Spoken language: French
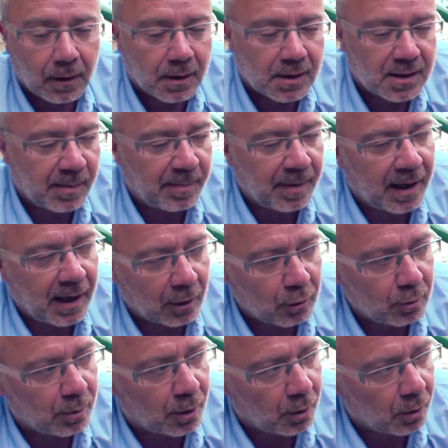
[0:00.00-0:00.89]
c'est pas un
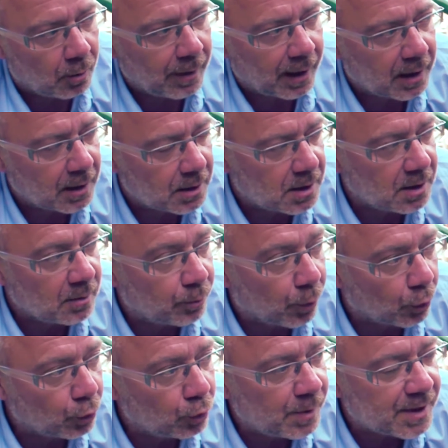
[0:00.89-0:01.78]
argument marketing
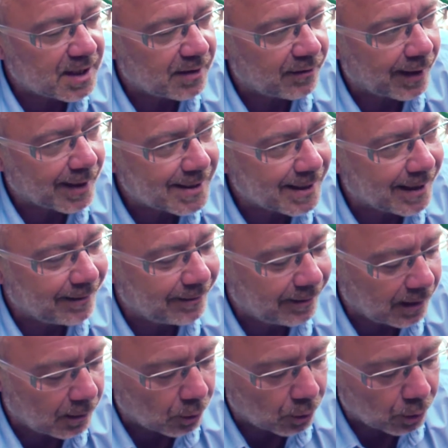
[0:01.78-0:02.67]
pour nous, mais c'est vrai que ça a
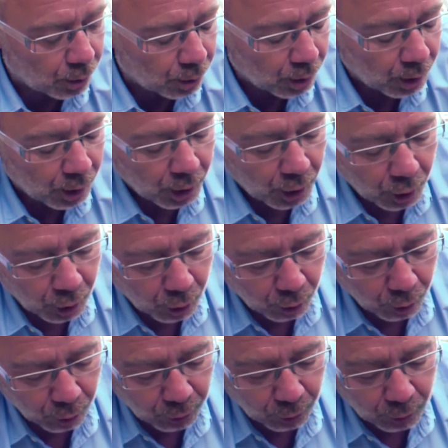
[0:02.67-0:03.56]
été le,
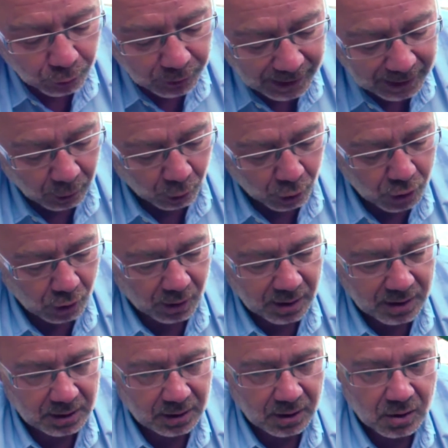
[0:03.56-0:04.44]
le, déclencheur de
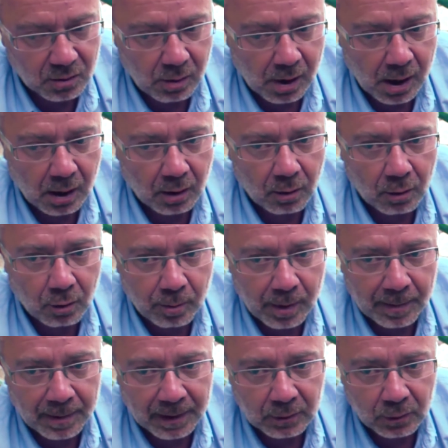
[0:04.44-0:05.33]
cette histoire. Le
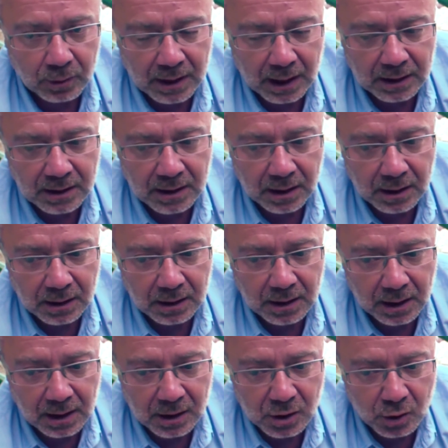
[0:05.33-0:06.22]
papa de Cad qui
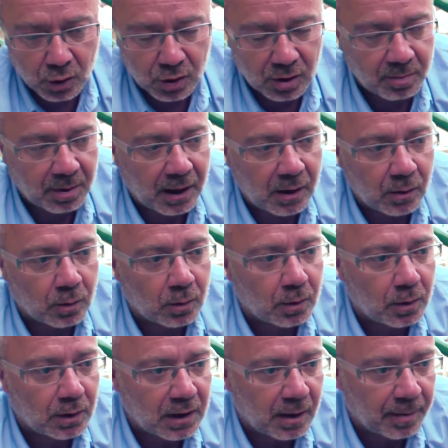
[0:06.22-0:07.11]
a, changé de
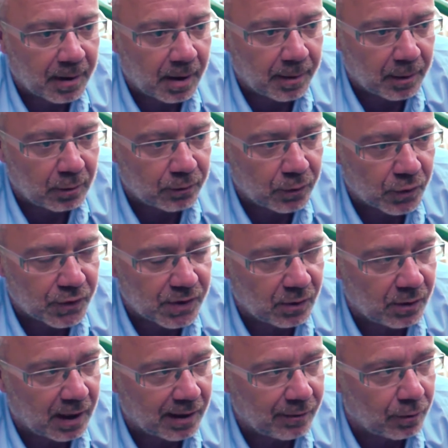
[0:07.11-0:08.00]
prénom, euh, qui a pris un prénom
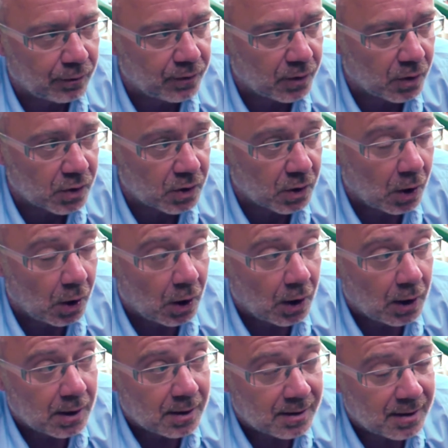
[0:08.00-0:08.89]
français en arrivant en France,
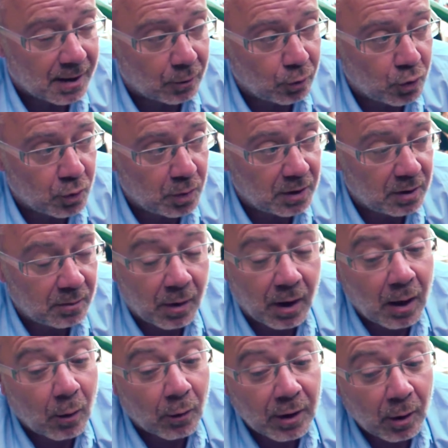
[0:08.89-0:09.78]
ça a tout de suite dit
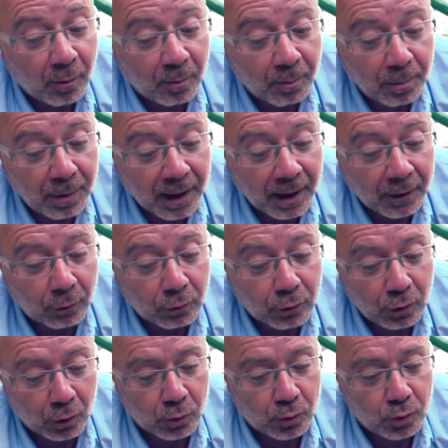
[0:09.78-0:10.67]
voilà, on est en plein dans le
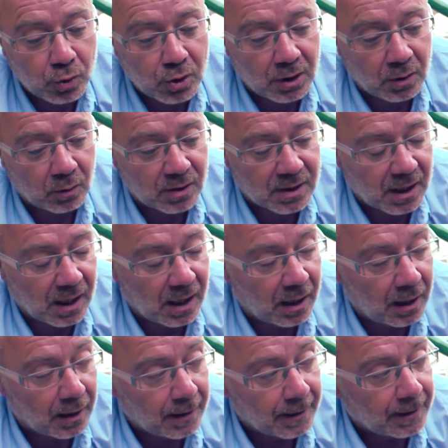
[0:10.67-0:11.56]
cœur du sujet. Donc
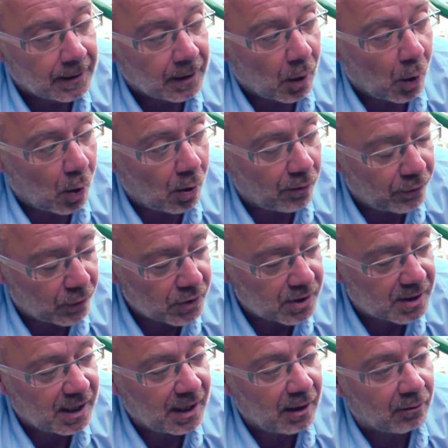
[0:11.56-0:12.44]
ça a
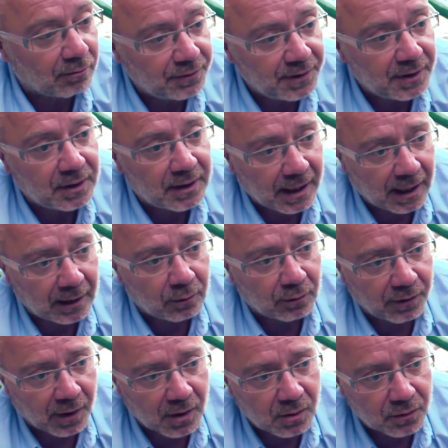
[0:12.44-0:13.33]
renforcé l'envie de Cad
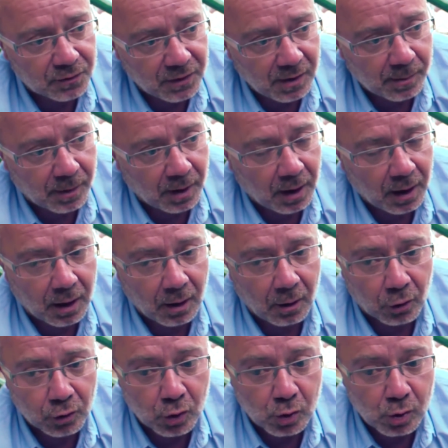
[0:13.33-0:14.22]
de faire ce film. Et
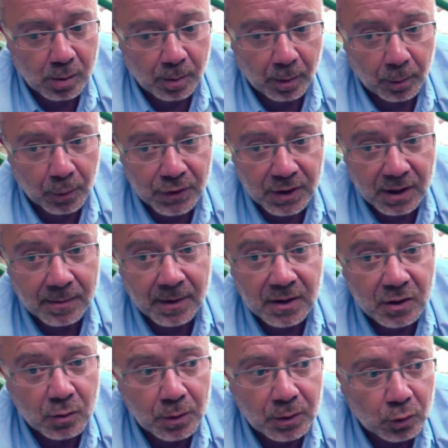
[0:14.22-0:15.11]
lorsque je lui ai proposé, il m'a
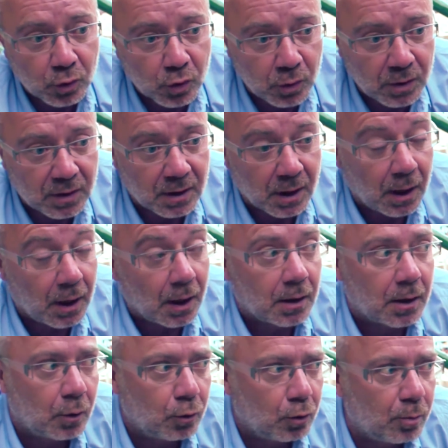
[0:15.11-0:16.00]
dit oui tout de suite.
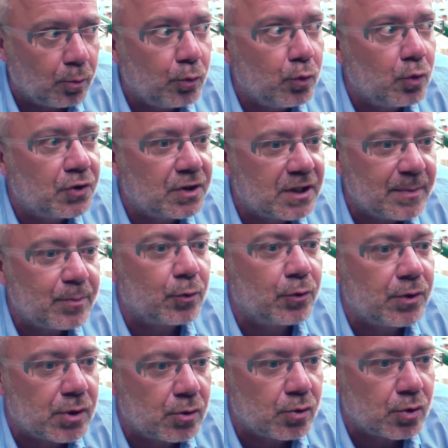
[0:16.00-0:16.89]
Il y a eu de multiples
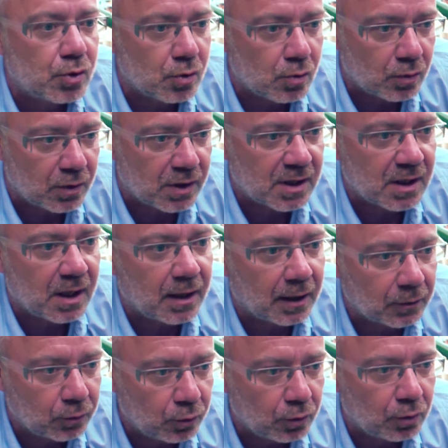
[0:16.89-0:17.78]
discussions, des
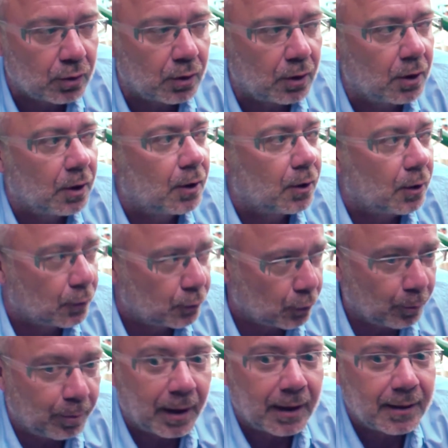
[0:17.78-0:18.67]
allers-retours
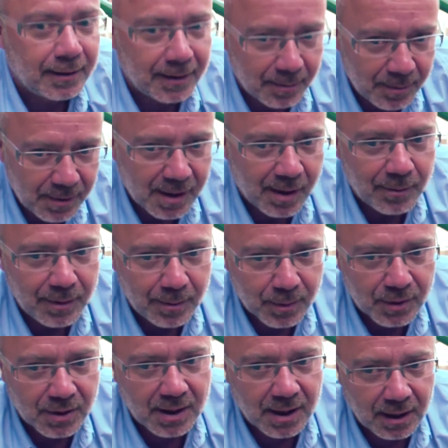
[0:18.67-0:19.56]
entre Paris et Miami,
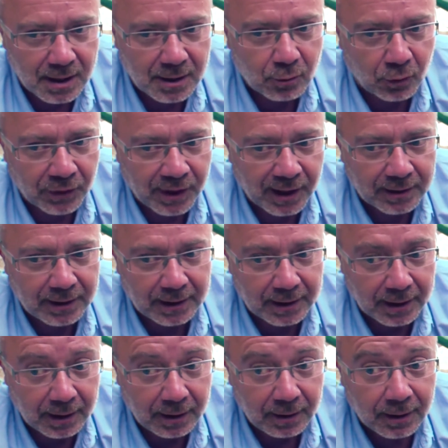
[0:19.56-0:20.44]
puisqu'il est tourné
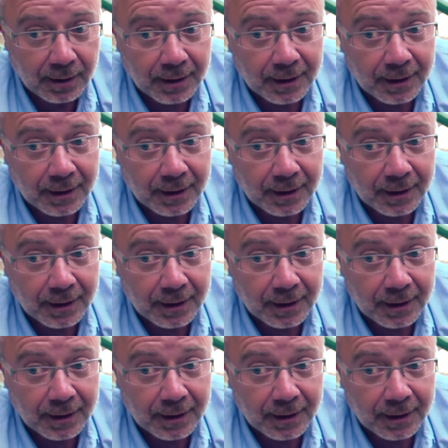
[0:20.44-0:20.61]
RTT,